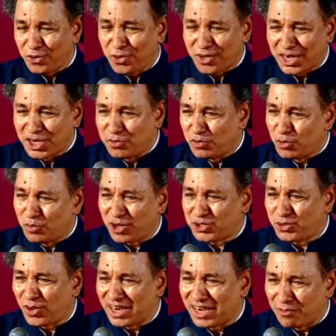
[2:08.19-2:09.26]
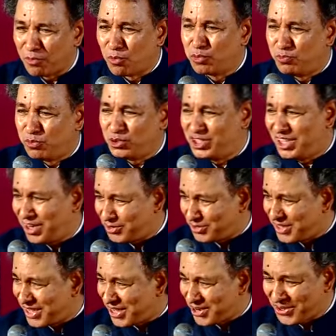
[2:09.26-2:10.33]
கூட ரெண்டு மூணு முறை சொல்லுங்களேன் புத்தியில்
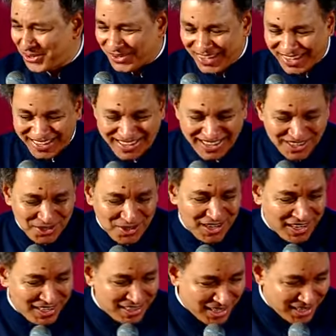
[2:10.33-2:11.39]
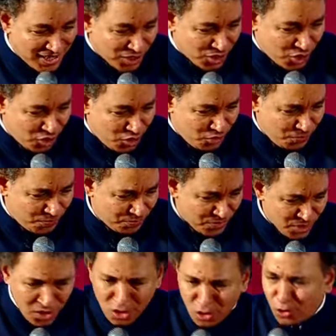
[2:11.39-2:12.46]
கொஞ்சம் ஏறட்டோன்னு சொல்லுங்கள் இந்த நெருக்கம்
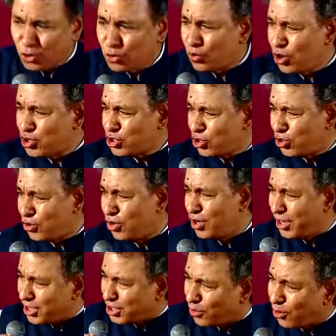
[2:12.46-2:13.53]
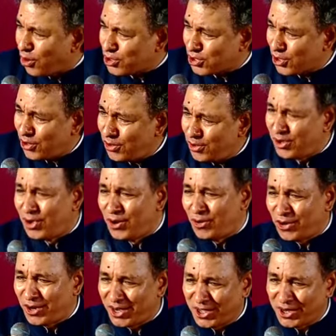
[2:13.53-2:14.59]
ஒரு ஓட்டம் இந்த ஓட்டம்
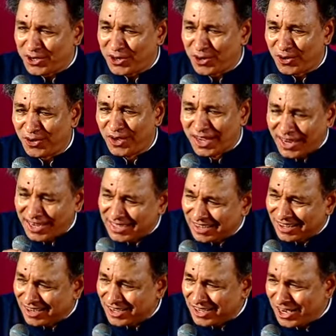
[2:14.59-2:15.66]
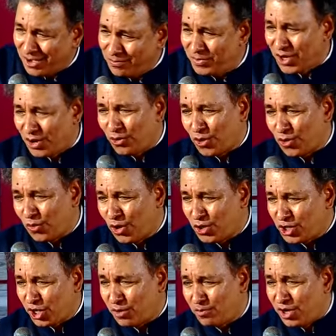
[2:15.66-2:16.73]
ஒரு நெருக்கம் இந்த நெருக்கம் ஒரு
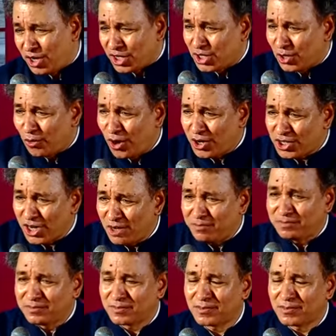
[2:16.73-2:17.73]
ஓட்டம் இந்த ஓட்டம்